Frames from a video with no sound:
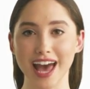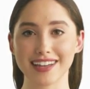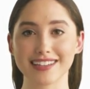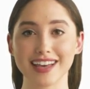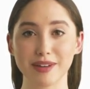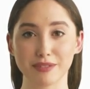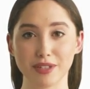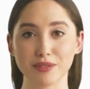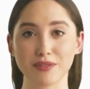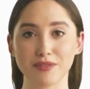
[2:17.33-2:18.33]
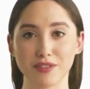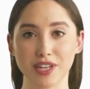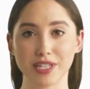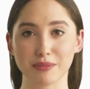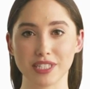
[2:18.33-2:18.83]
Ad esempio,
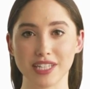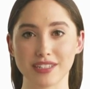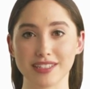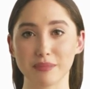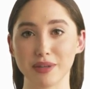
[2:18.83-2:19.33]
Wooler utilizza